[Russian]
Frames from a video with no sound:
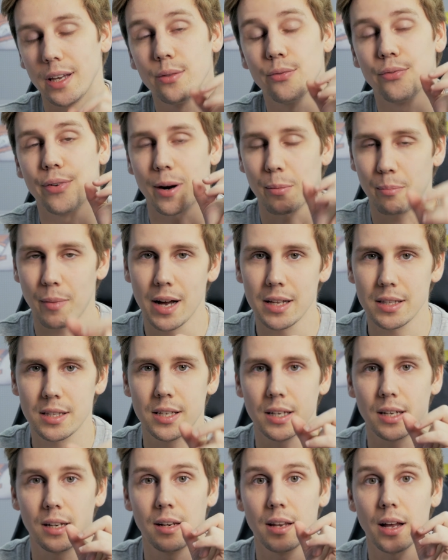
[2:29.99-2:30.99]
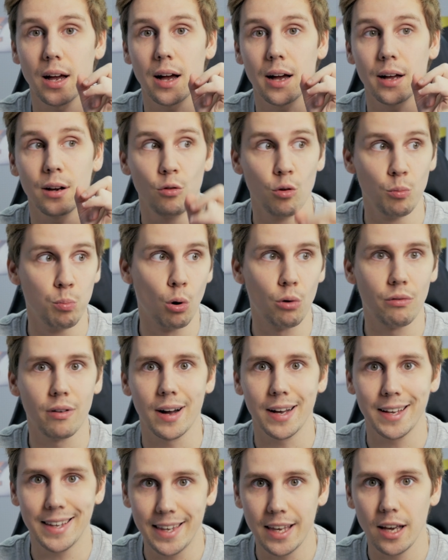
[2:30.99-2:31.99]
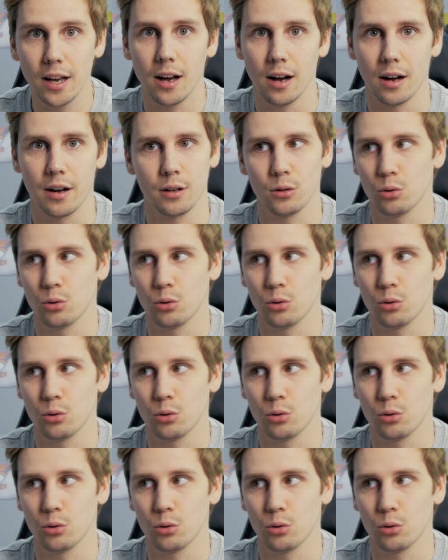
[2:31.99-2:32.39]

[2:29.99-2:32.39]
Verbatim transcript: информации для любого гика,